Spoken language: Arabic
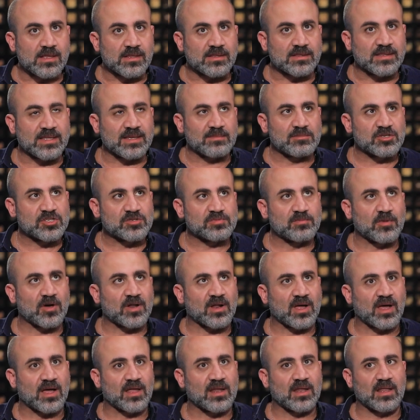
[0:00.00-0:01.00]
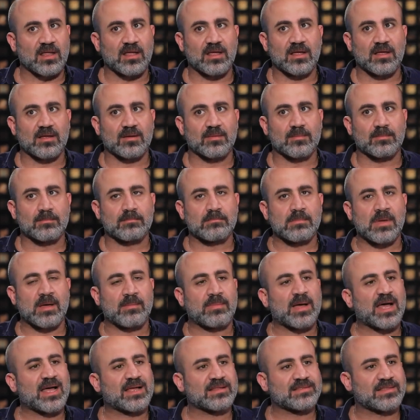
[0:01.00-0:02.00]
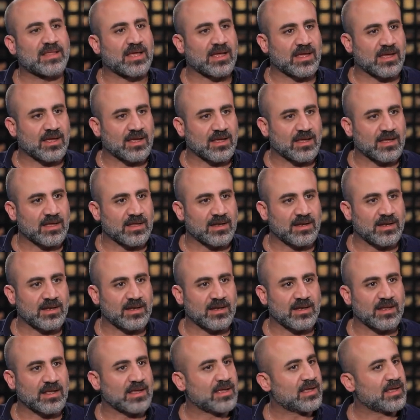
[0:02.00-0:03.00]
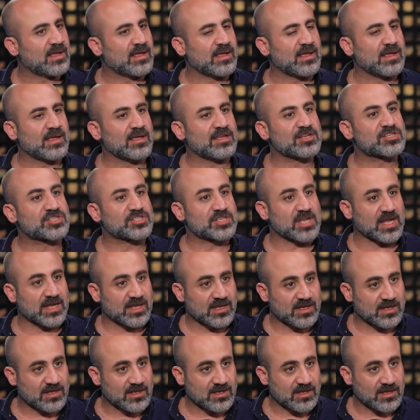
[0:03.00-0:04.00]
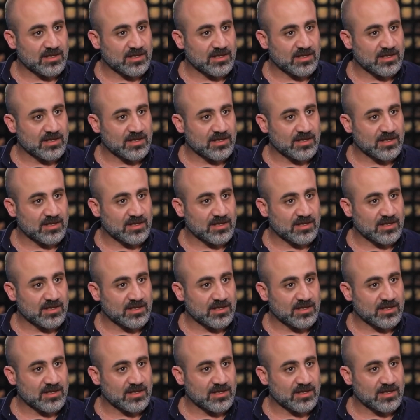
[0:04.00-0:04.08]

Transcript: دي مش مرحله ما بعد الشك